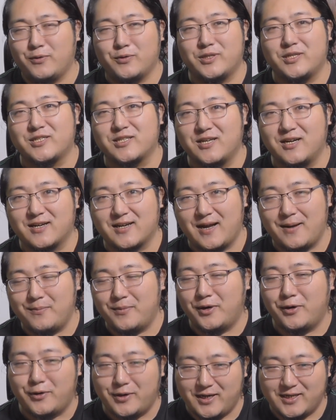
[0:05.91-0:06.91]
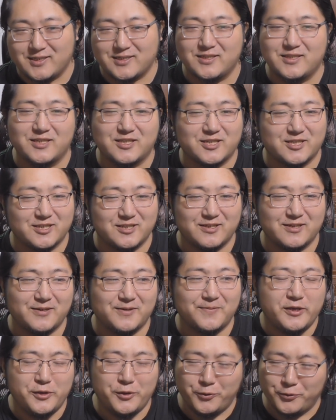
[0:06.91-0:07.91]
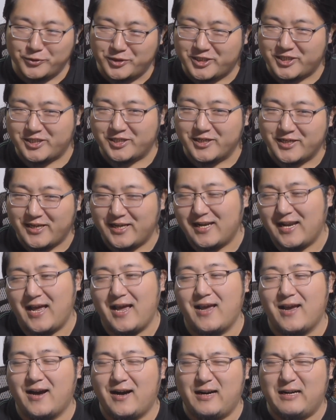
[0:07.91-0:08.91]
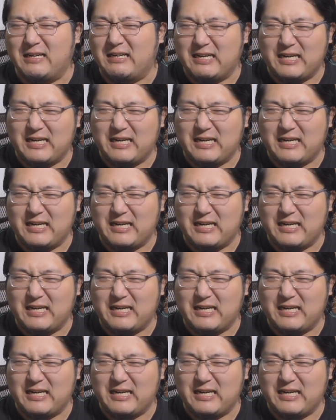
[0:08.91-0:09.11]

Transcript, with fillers: 我的这个感冒啊，真的是有史以来啊